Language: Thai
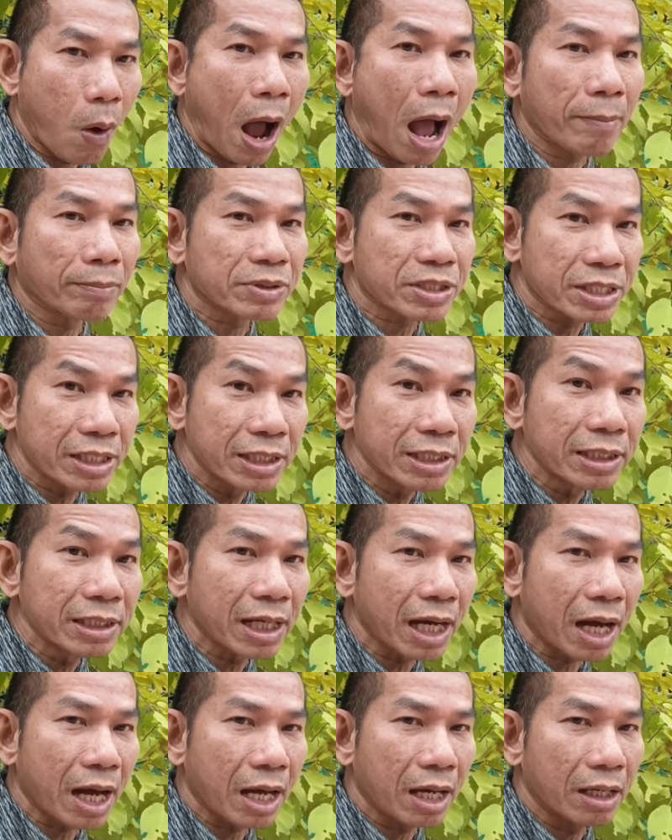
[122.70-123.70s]
วามเชื่อ
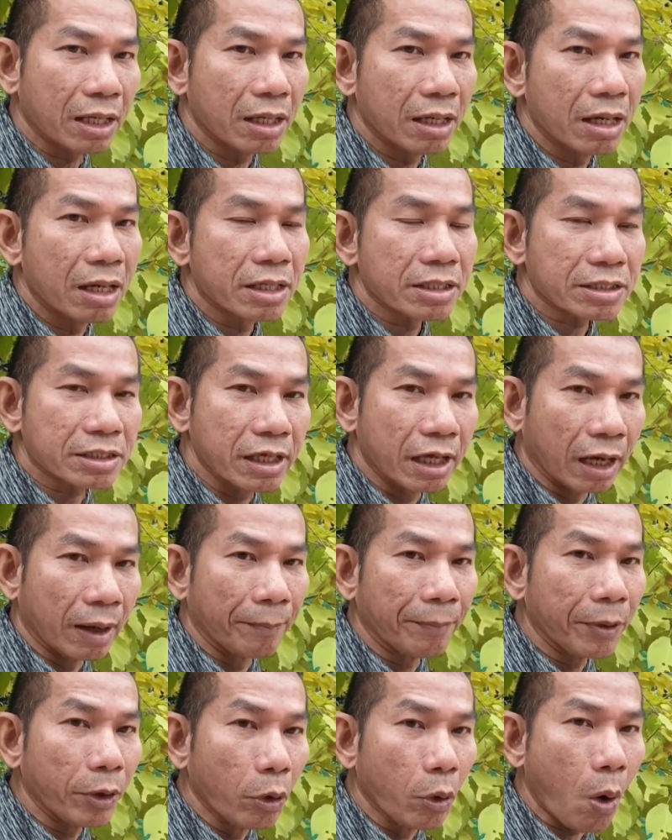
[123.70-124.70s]
เสริม
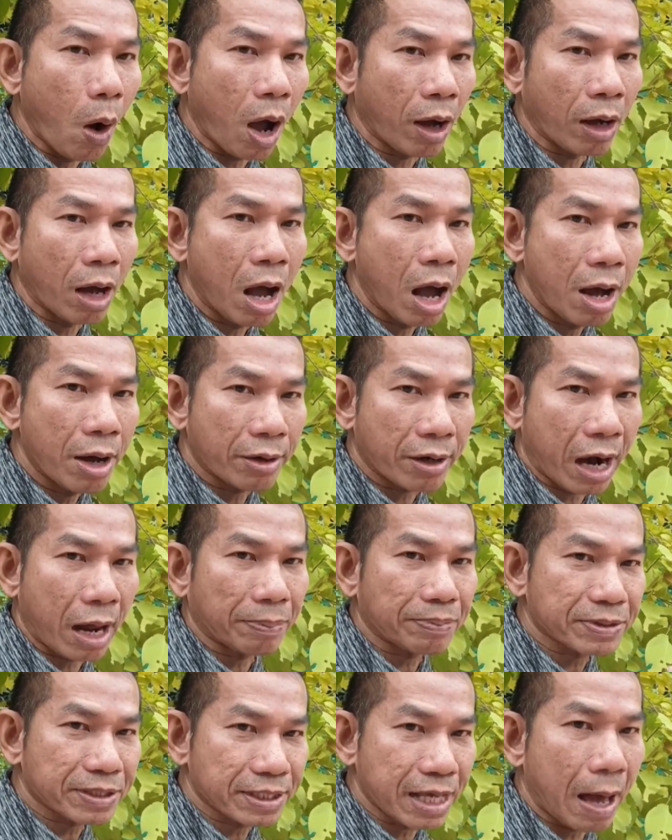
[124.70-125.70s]
ดวงรับ
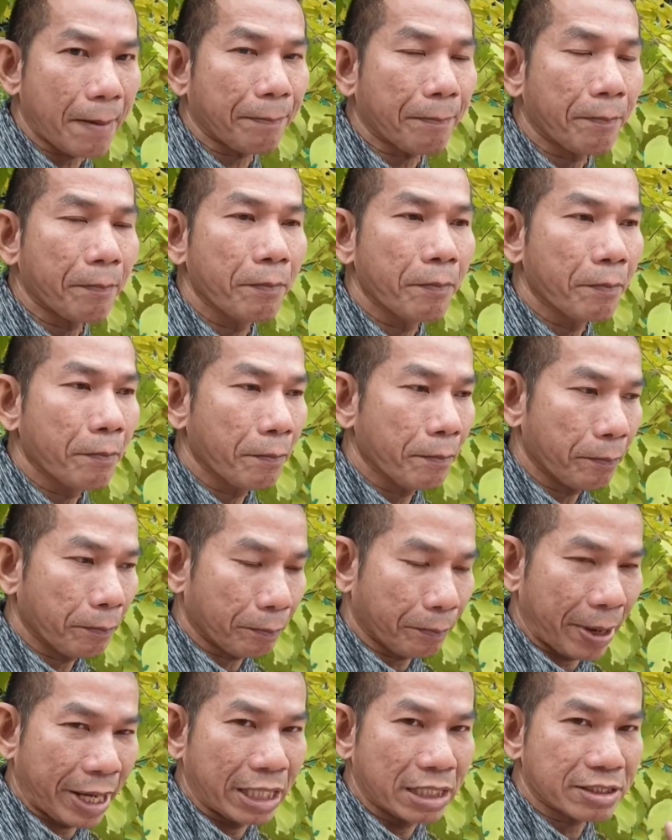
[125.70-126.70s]
ทรัพย์
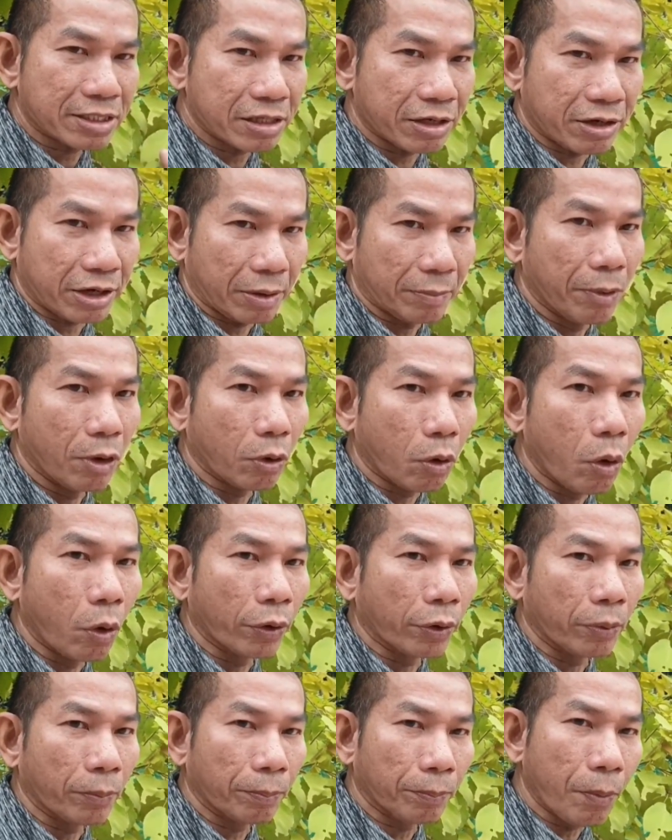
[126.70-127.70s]
เป็นสิริมงค
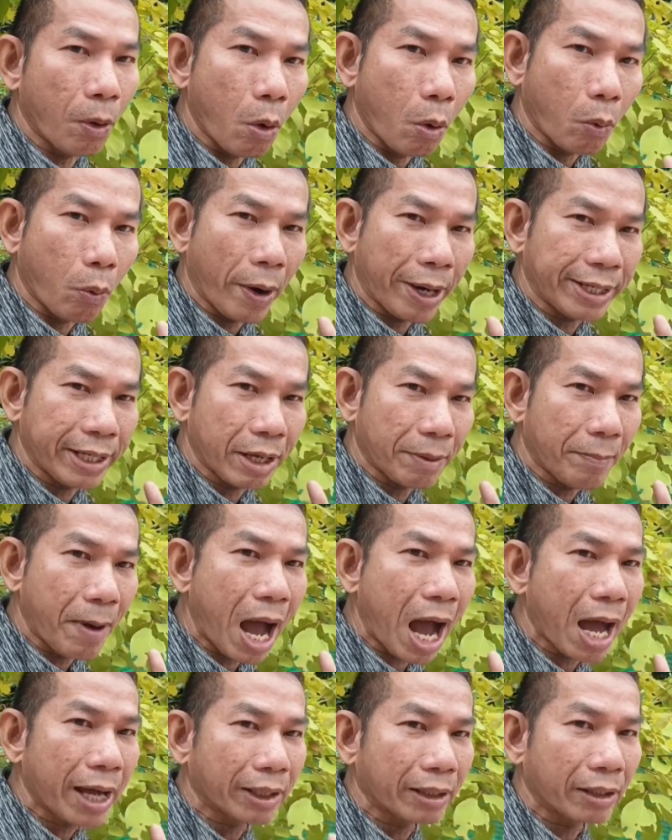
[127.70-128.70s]
ลปลูกไว้ใน
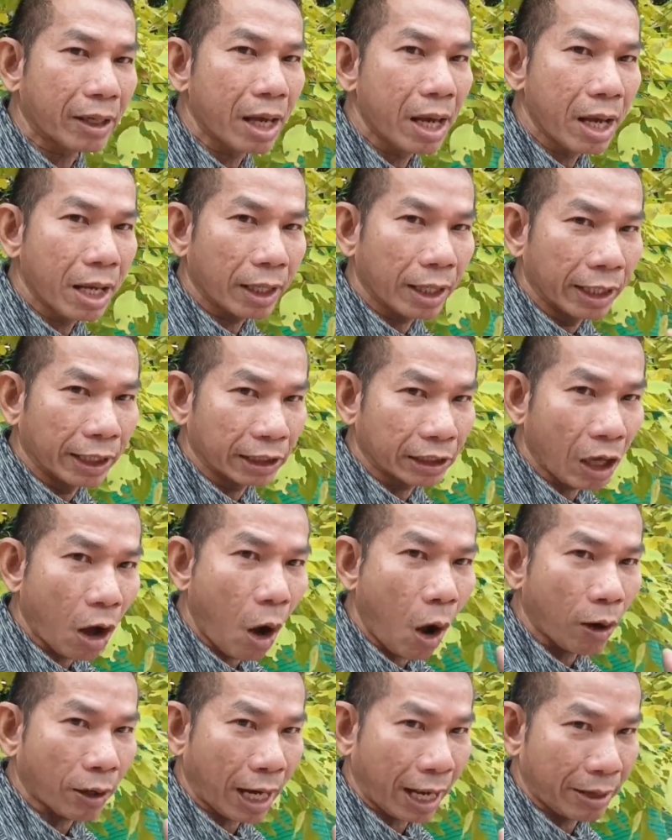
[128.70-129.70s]
บ้านเงินท
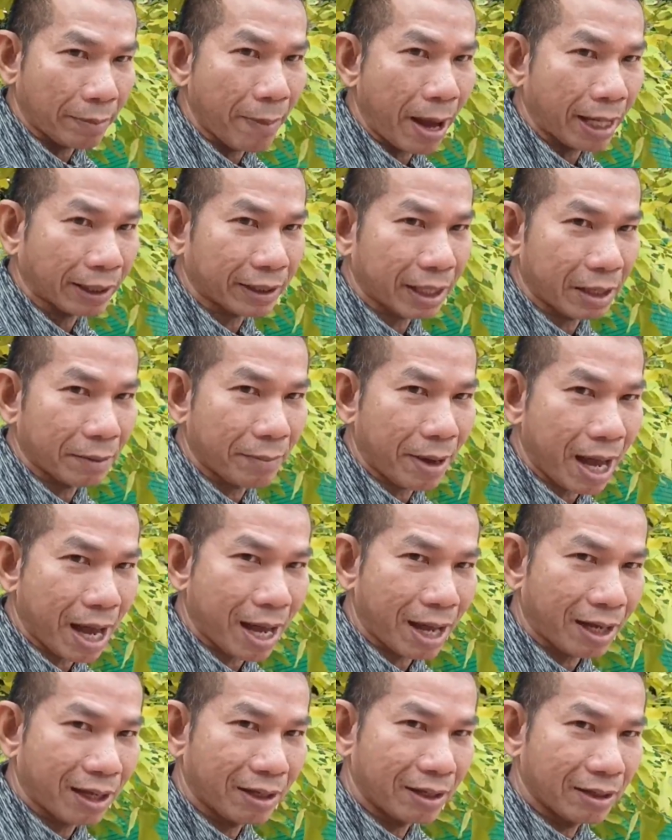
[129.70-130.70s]
องไหลมาเทมา
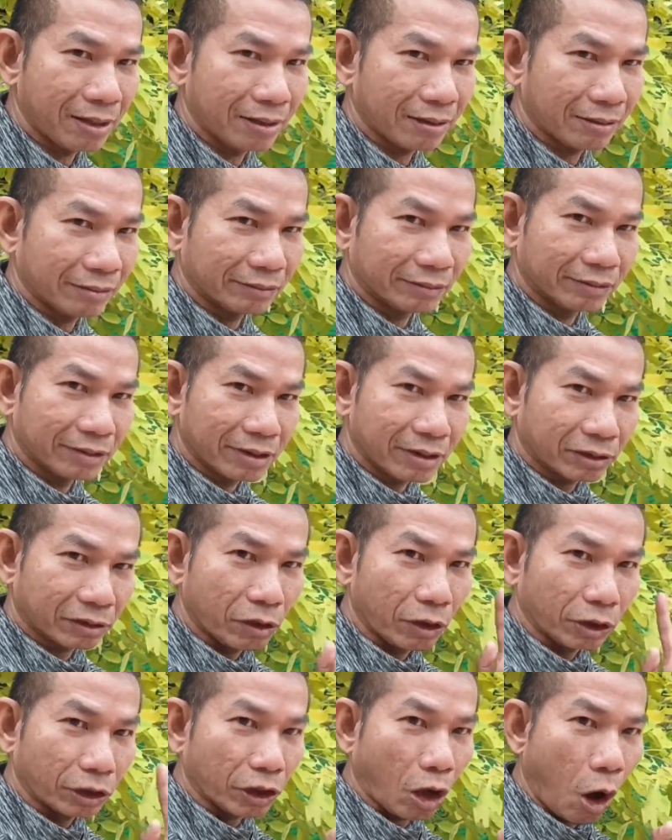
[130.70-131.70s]

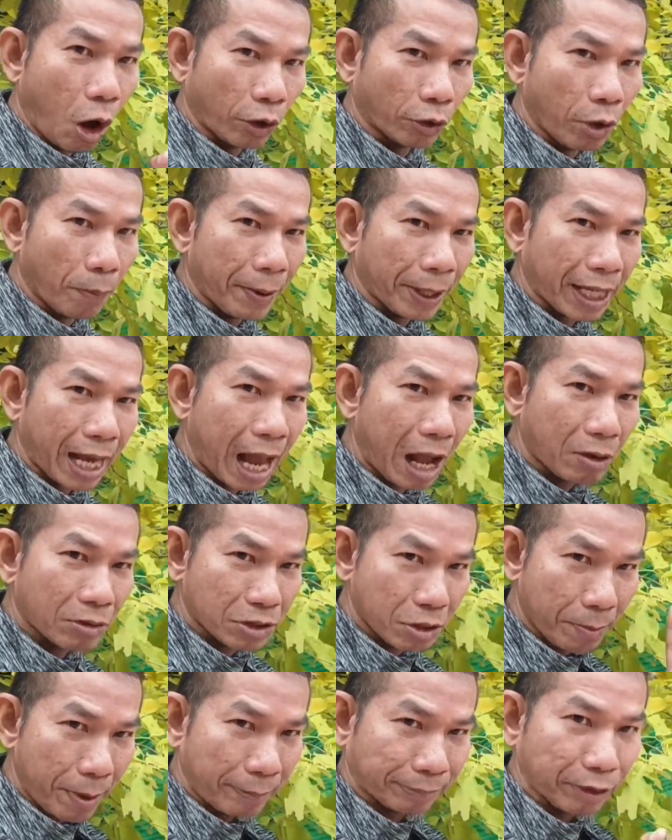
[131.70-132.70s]
ต้นทองนพเก้า
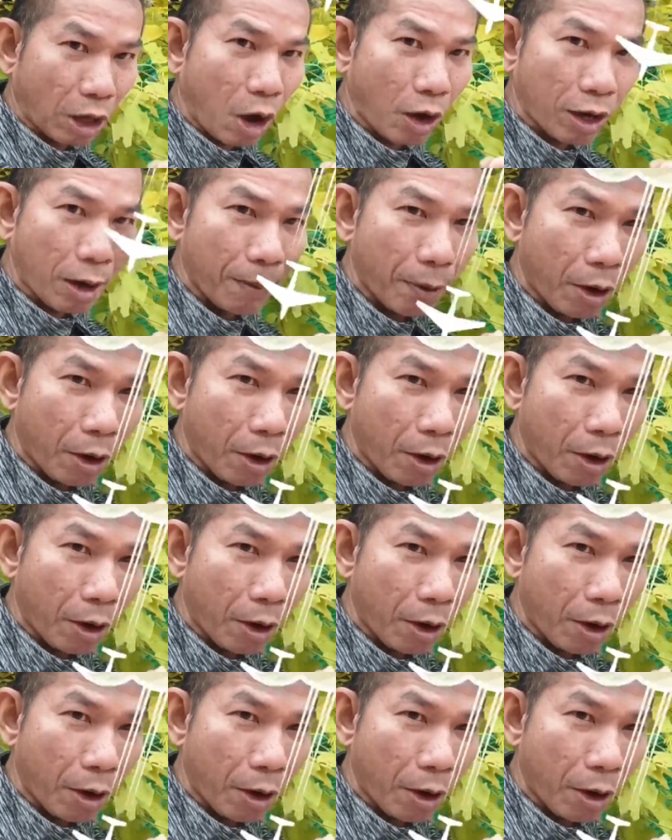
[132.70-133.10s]
ชะแมบทองครับ